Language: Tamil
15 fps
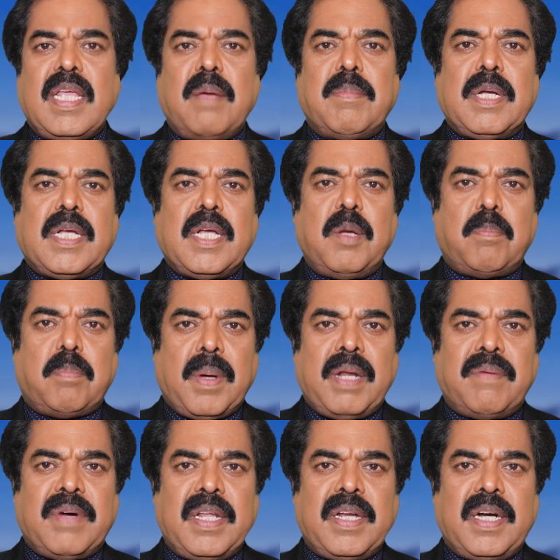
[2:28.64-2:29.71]
எமக்கு பல
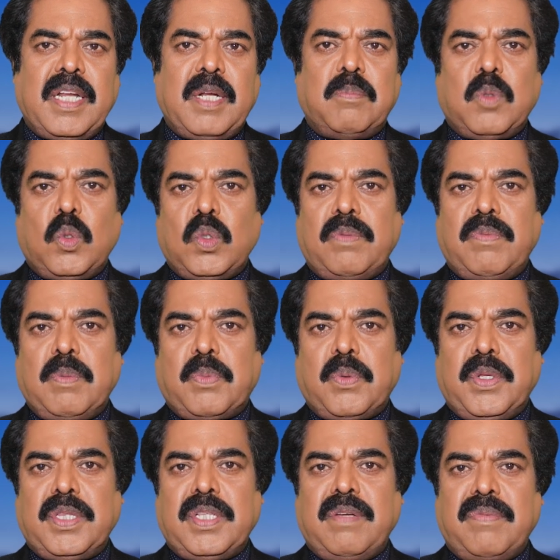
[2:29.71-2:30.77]
வழிகளிலும் உதவி
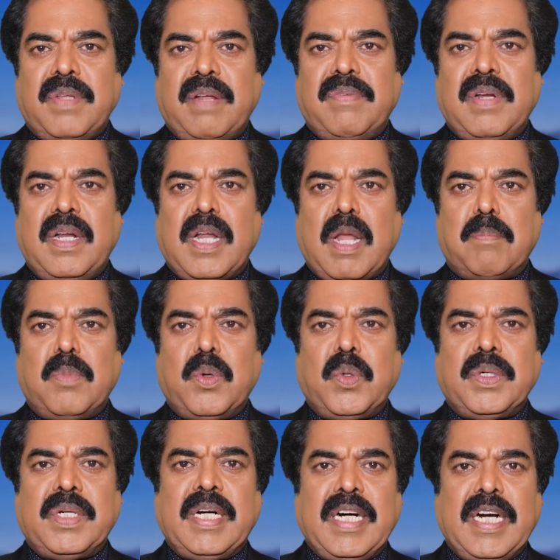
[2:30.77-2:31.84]
புரிந்து விரைவில்
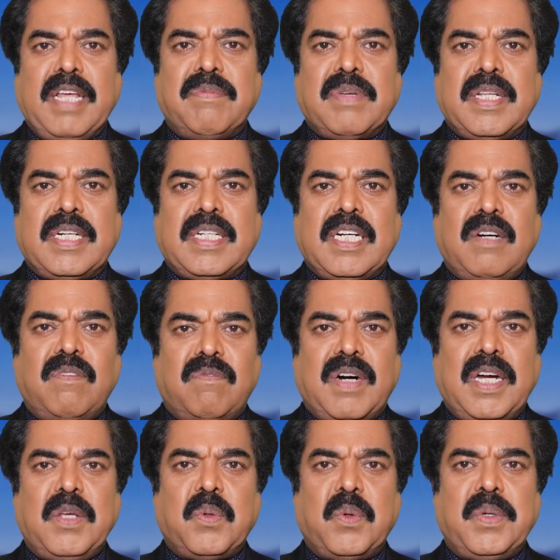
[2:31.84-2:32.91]
நம்மோடு இணைவதற்கு
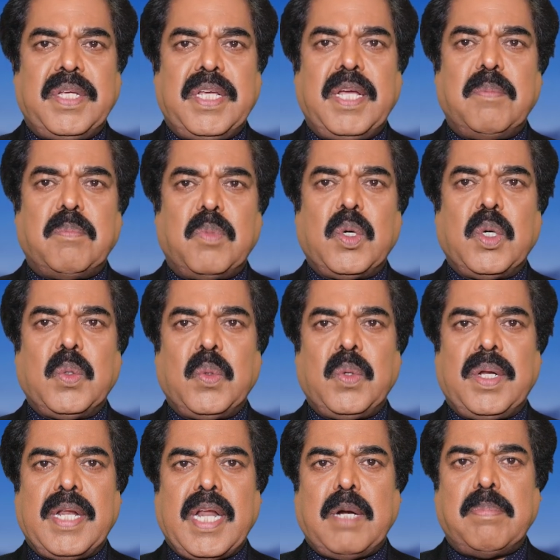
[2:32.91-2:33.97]
வழிகோலிய
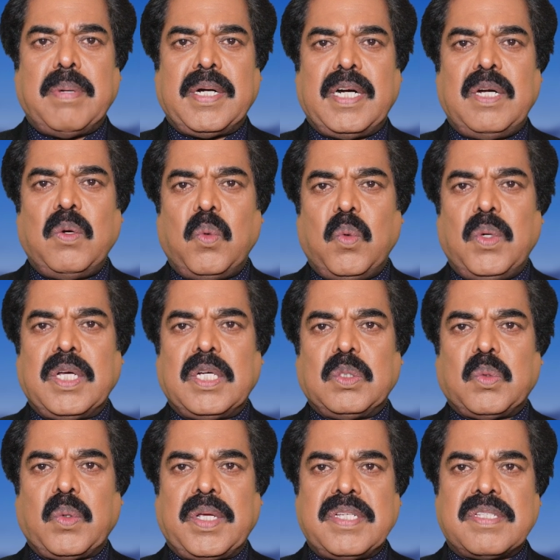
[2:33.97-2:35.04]
முகநூல் நண்பர்கள்
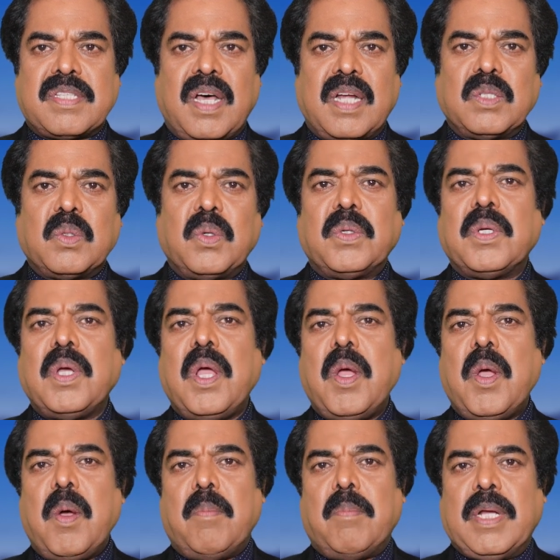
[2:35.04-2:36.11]
ஊடகத்துறை சார்ந்தோர்
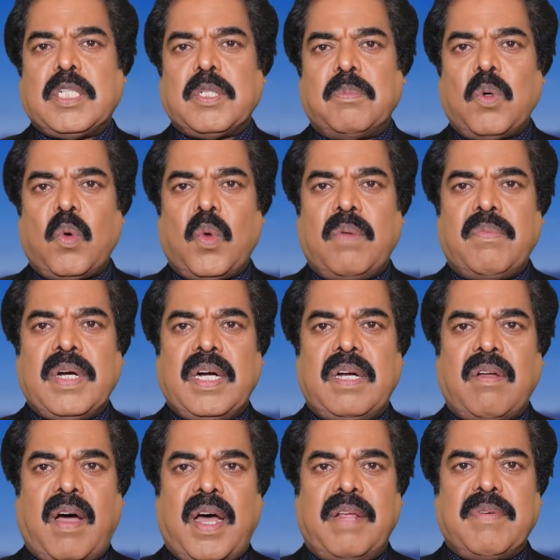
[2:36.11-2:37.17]
மற்றும்
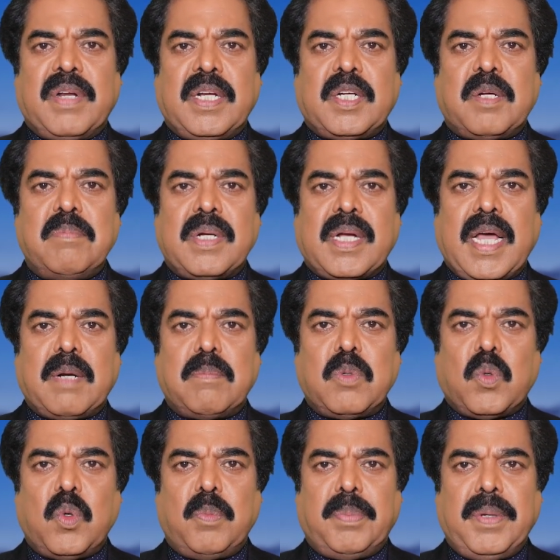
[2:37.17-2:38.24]
உறவுகள் அனைவருக்கும் கரம்
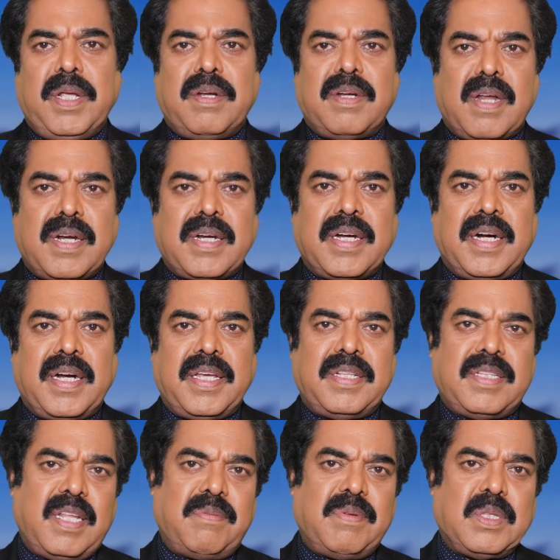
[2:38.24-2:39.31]
கூப்பி நன்றிகளை
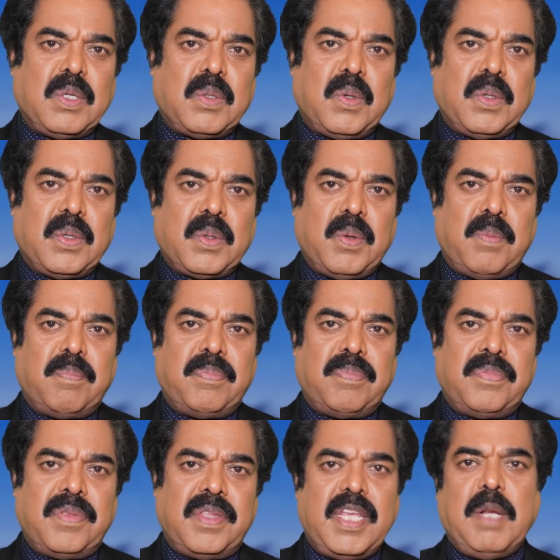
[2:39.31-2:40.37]
தெரிவித்துக் கொள்கிறோம்
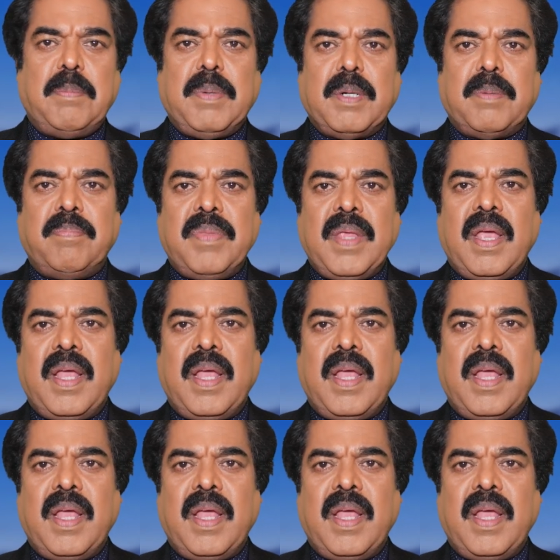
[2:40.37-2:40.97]
இருப்பினும்